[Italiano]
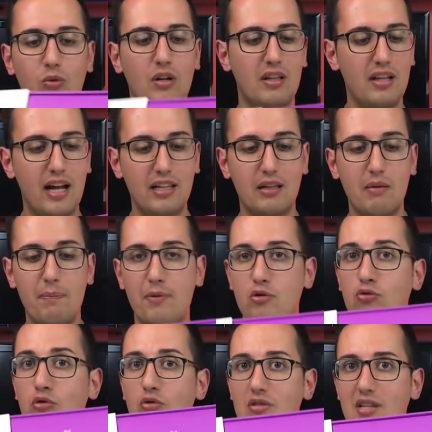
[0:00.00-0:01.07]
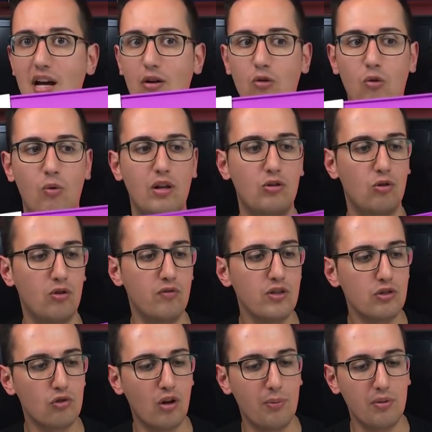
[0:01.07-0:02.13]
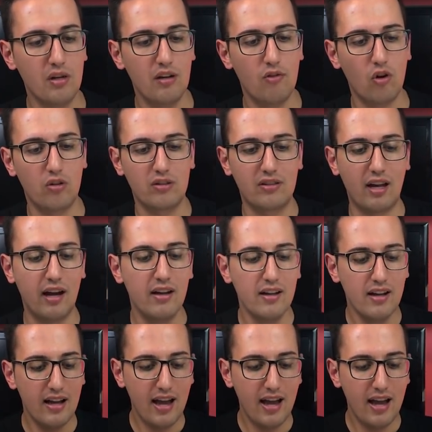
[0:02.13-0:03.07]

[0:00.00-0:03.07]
guardate, mi è piaciuto un sacco quando l'ho visto la prima volta